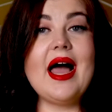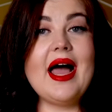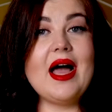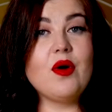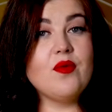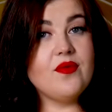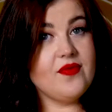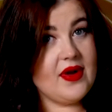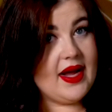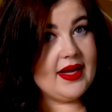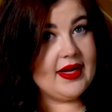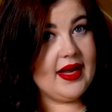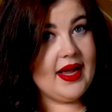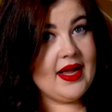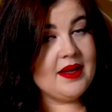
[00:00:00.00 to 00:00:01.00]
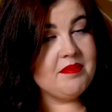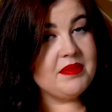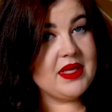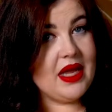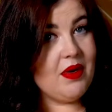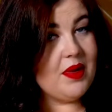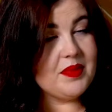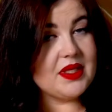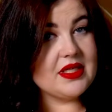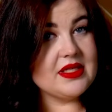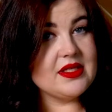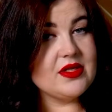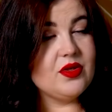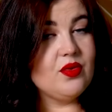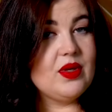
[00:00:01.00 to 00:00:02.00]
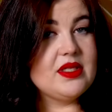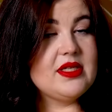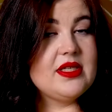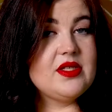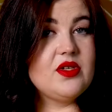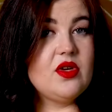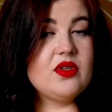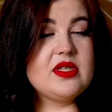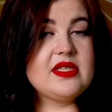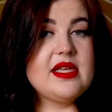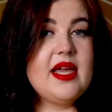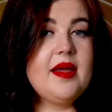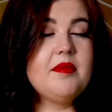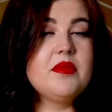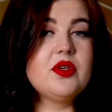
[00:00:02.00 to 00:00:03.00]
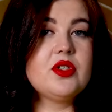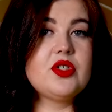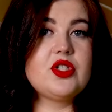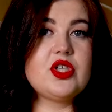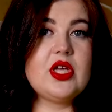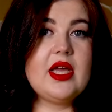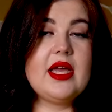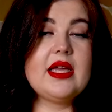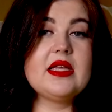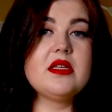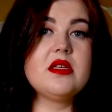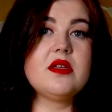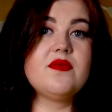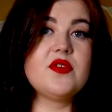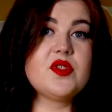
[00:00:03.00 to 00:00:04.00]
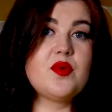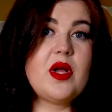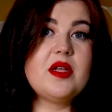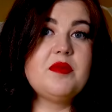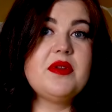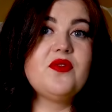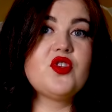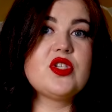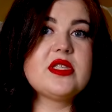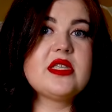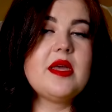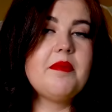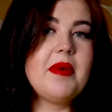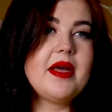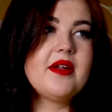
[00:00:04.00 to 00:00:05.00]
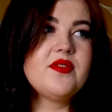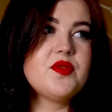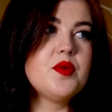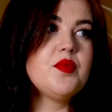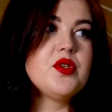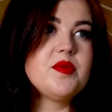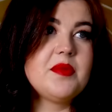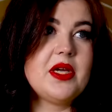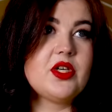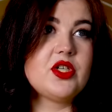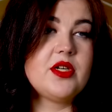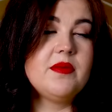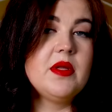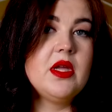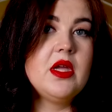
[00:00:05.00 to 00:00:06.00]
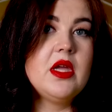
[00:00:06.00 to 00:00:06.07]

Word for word: A uwaga, miałam takie sytuacje z Jorsem, gdzie e, wysłali mi wszystkie pary w złym rozmiarze